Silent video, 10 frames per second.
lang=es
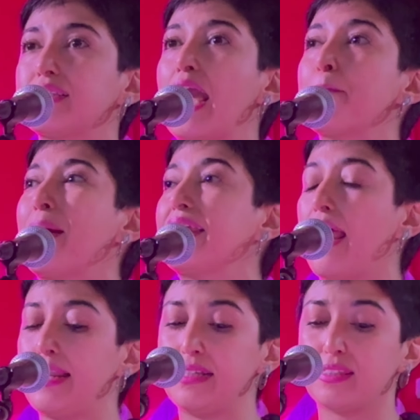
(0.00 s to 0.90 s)
e
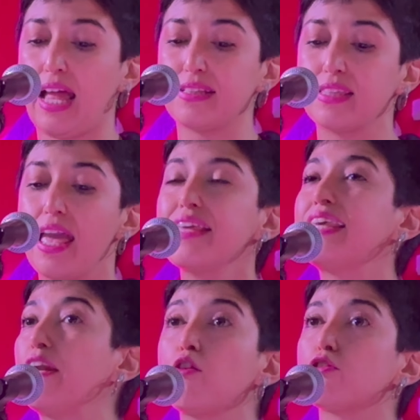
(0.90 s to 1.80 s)
imperialistas
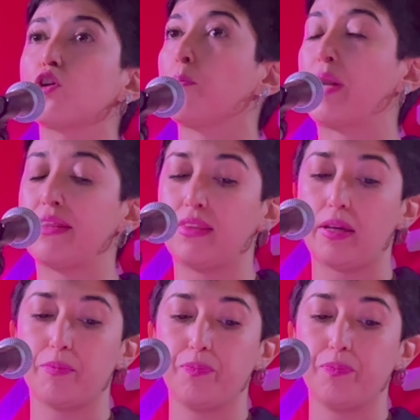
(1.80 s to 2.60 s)
ya no nos sorprende.